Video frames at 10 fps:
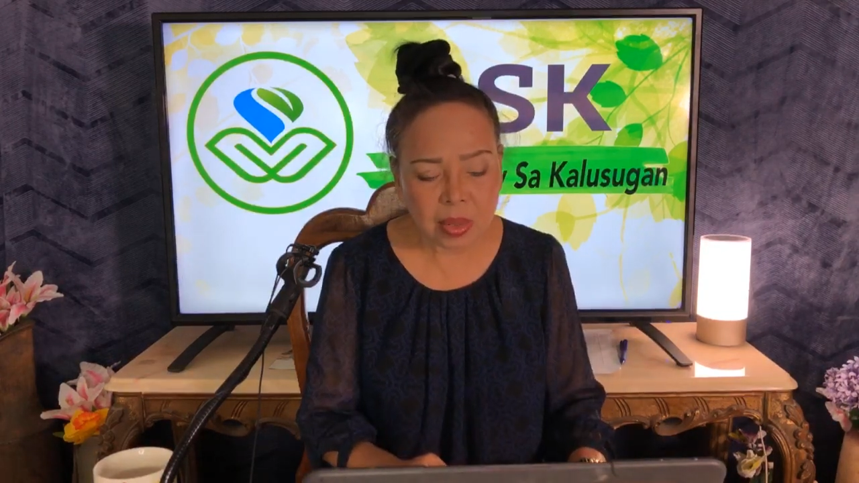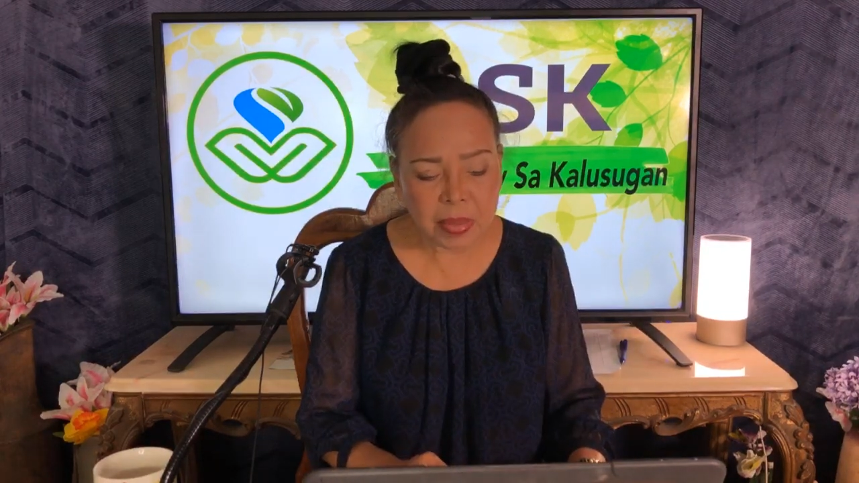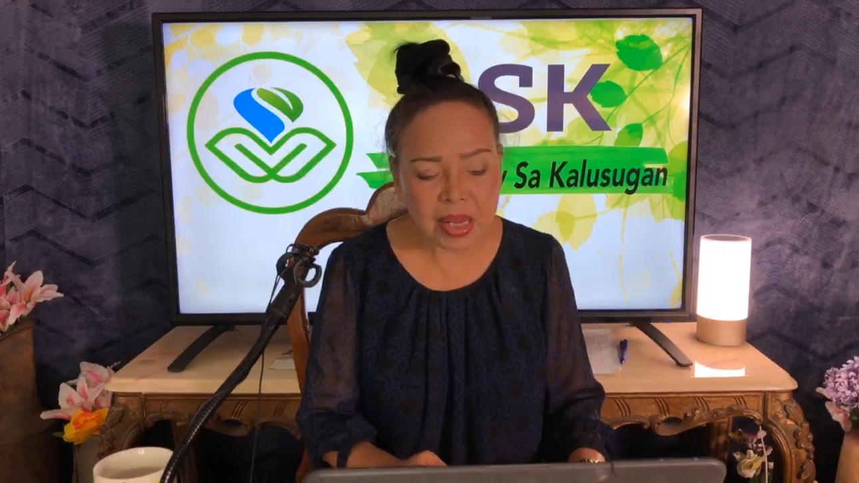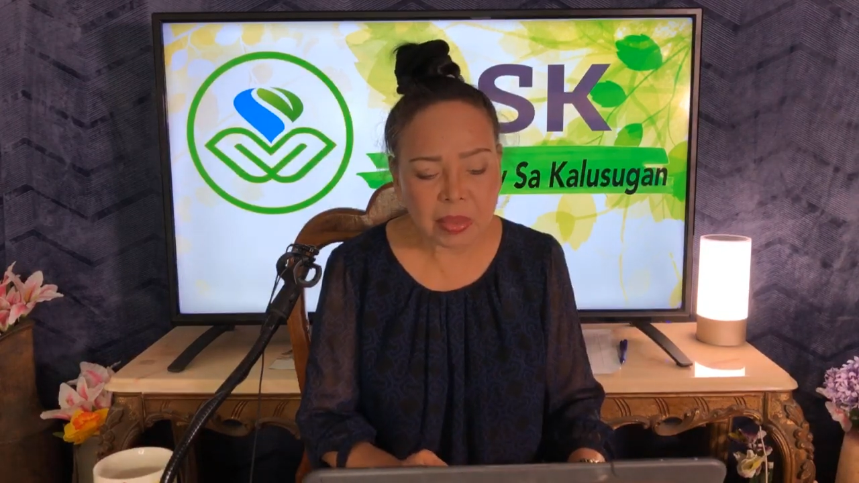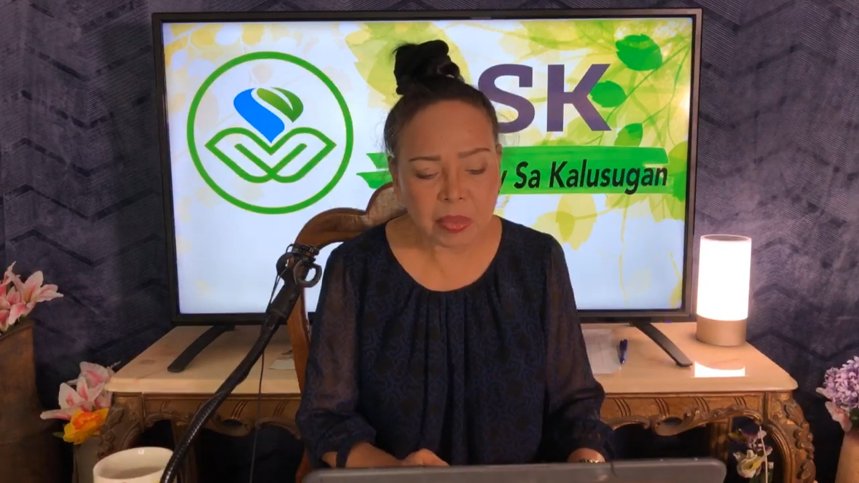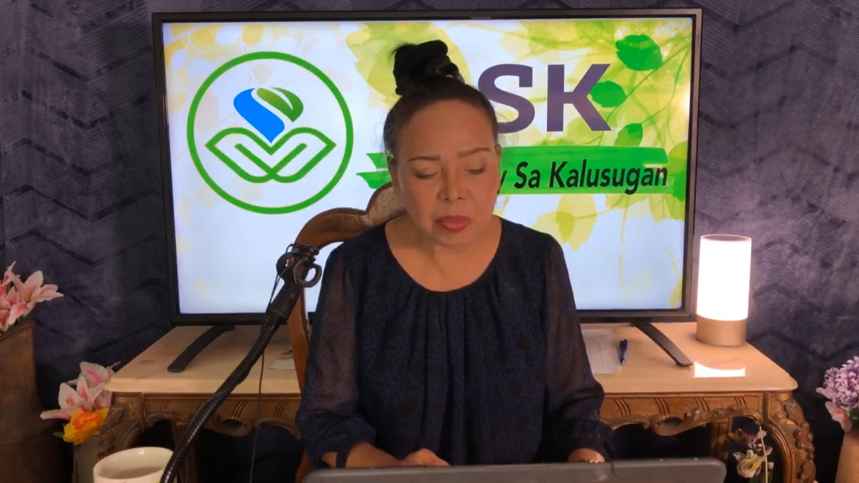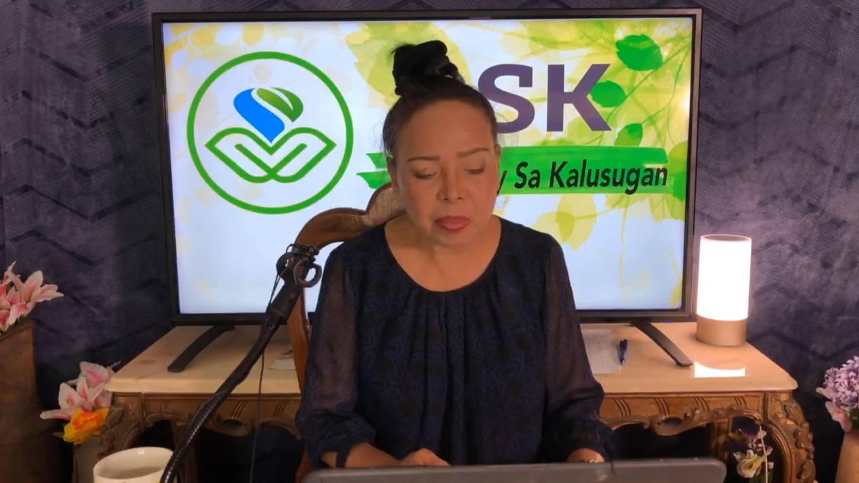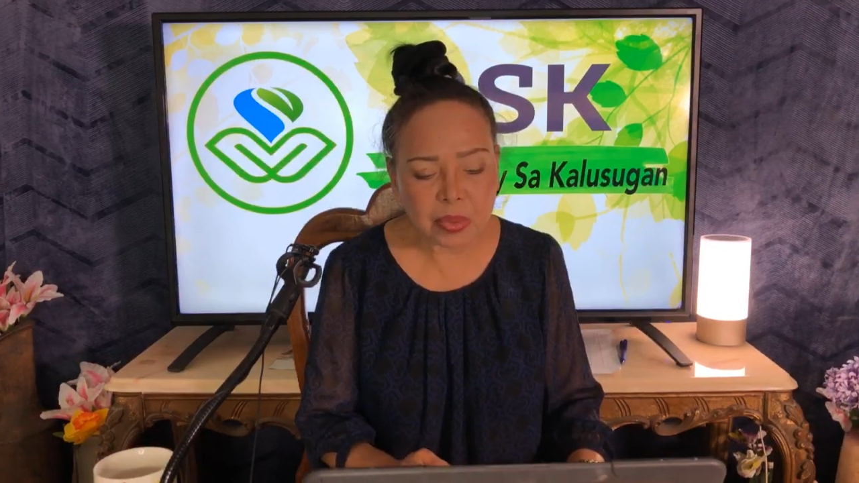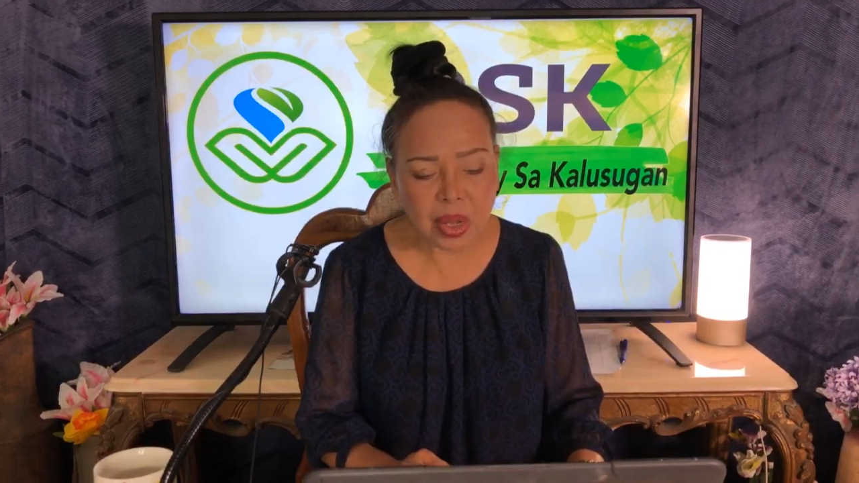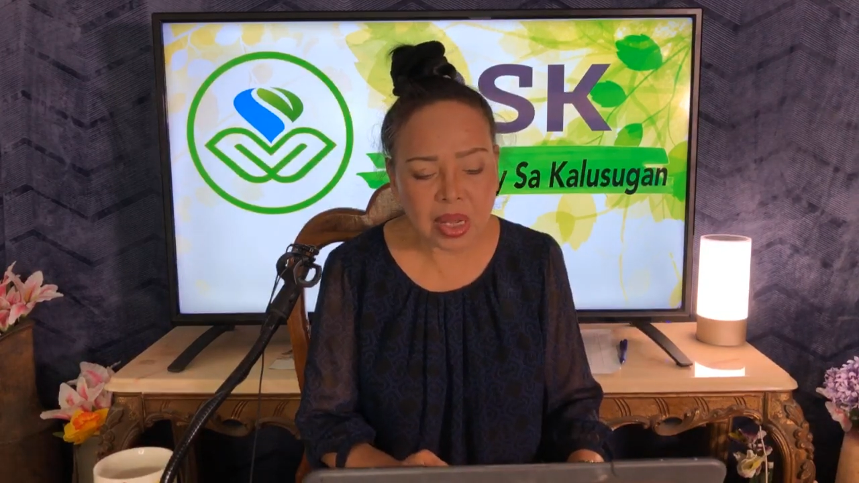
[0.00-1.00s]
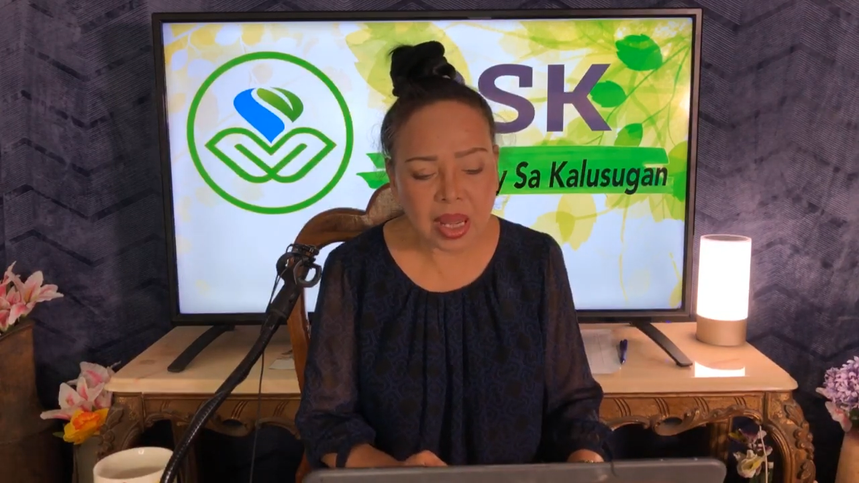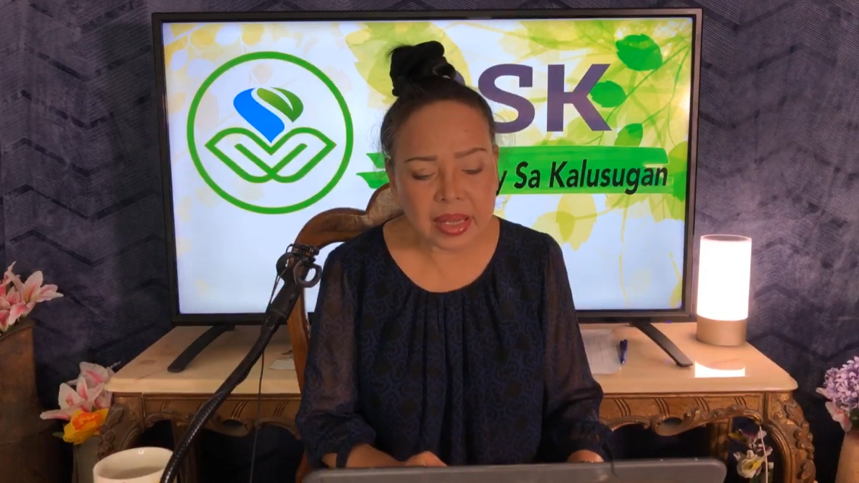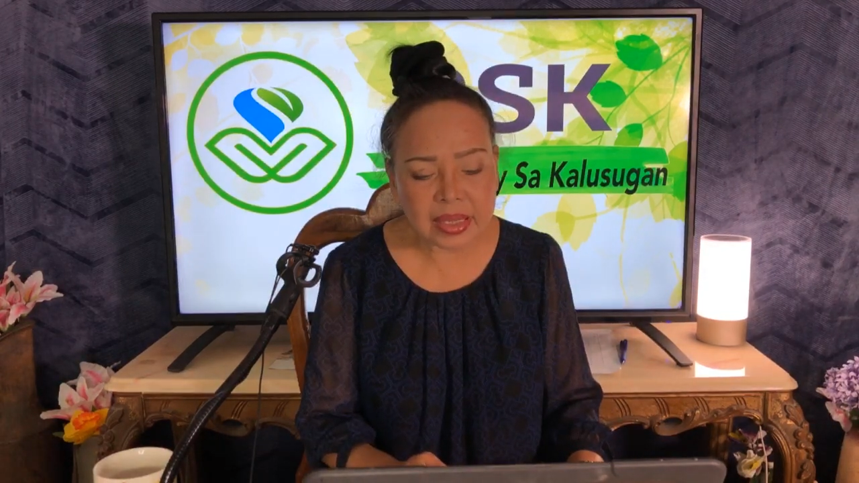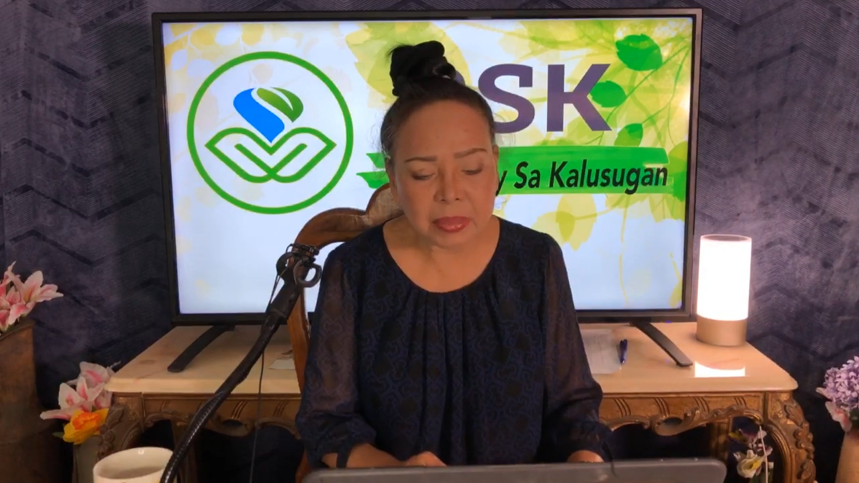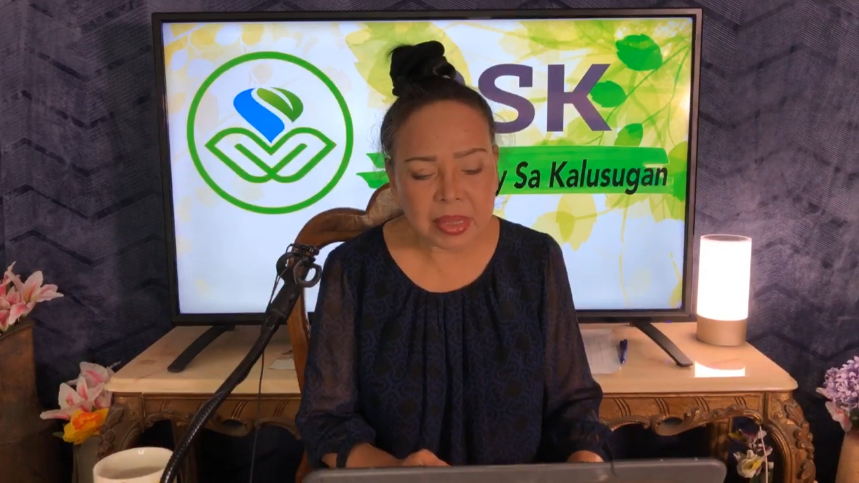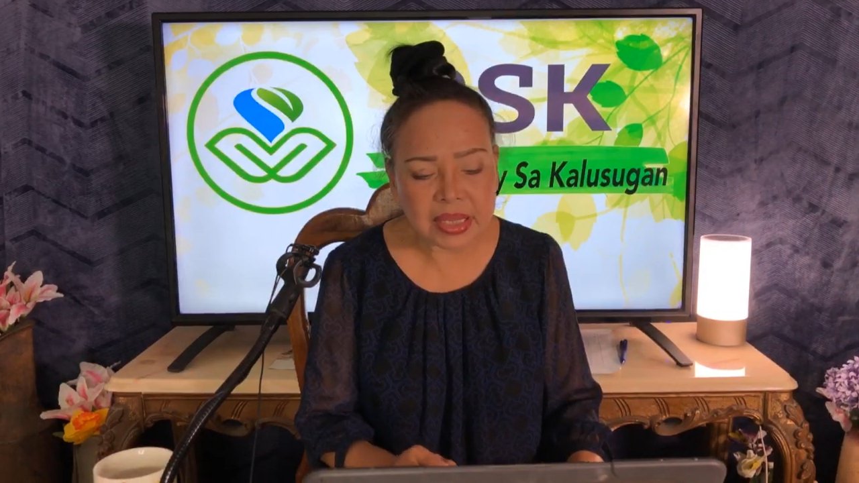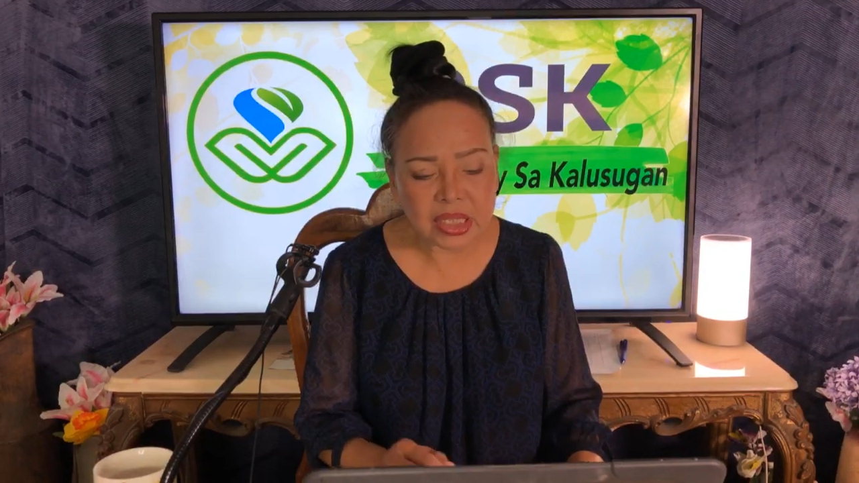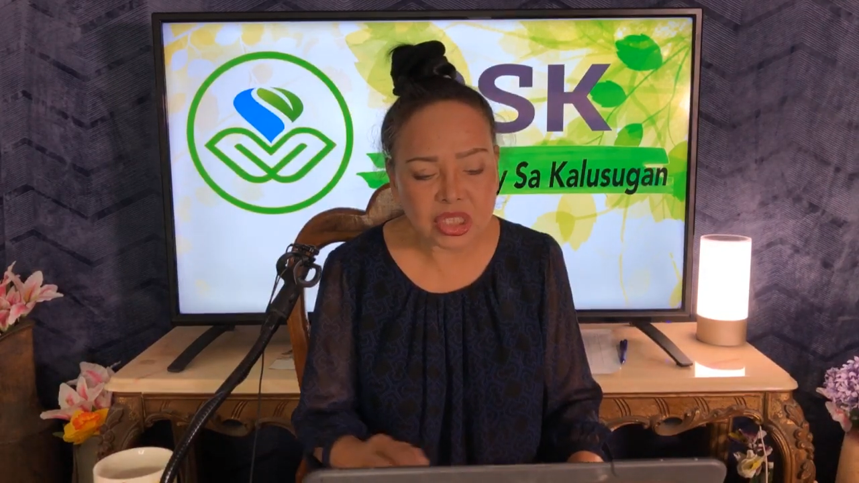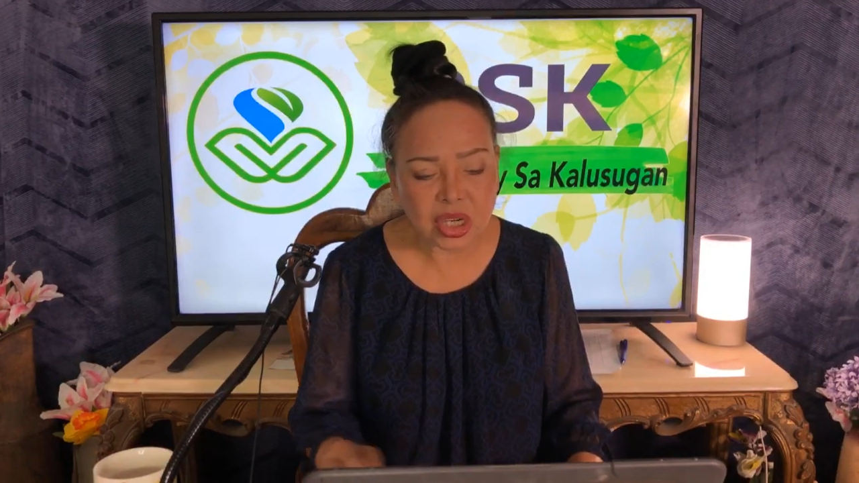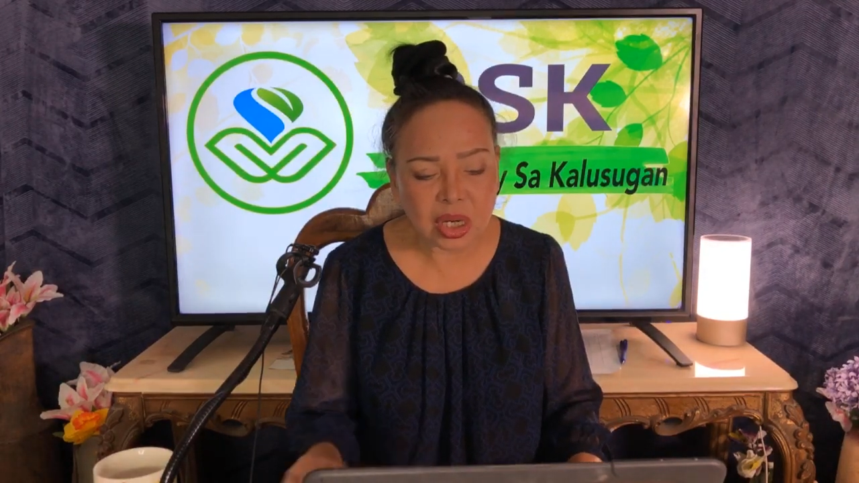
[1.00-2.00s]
Available po ang activated